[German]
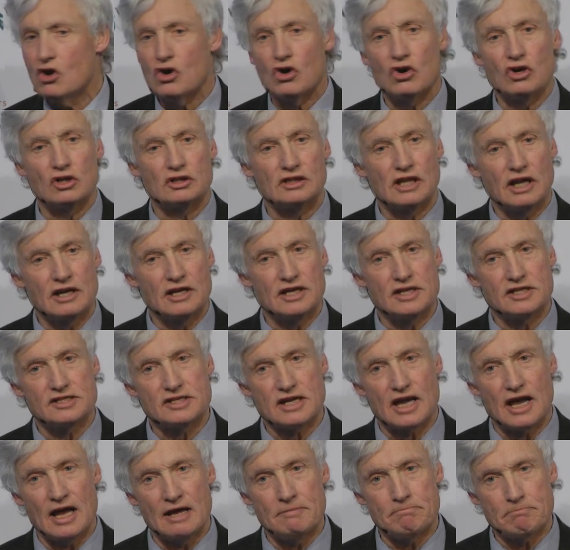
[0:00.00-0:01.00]
und dann
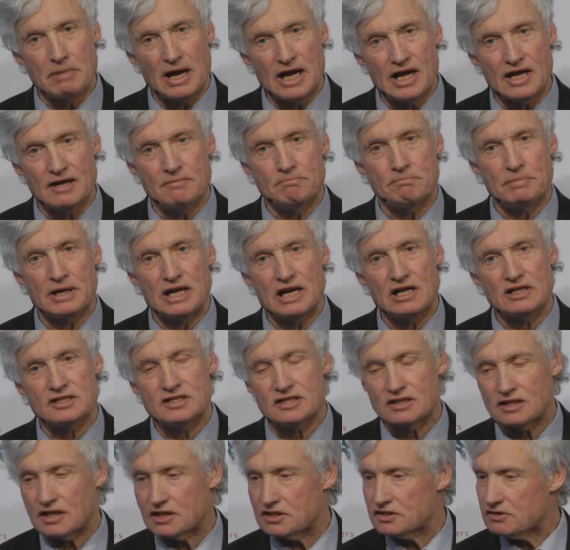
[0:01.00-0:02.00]
ist ein Bayernbild,
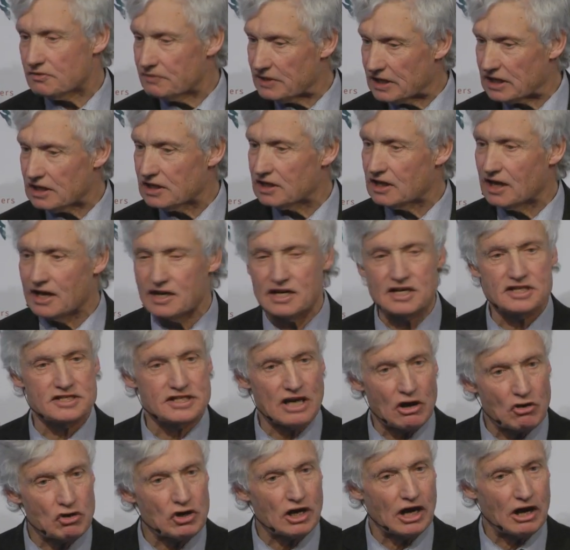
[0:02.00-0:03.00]
das wirklich einer
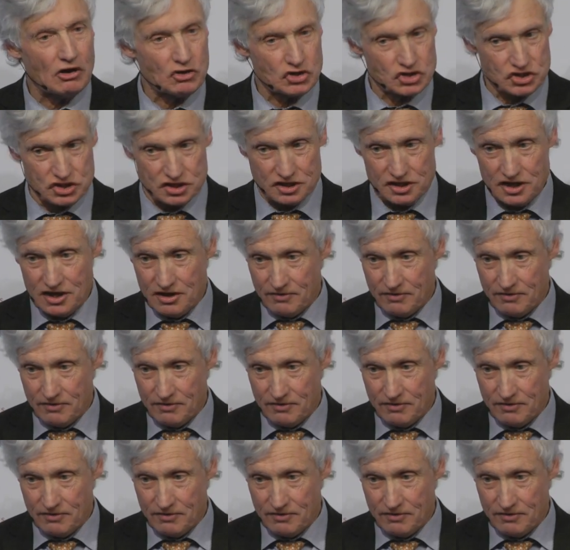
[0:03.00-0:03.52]
saugraust.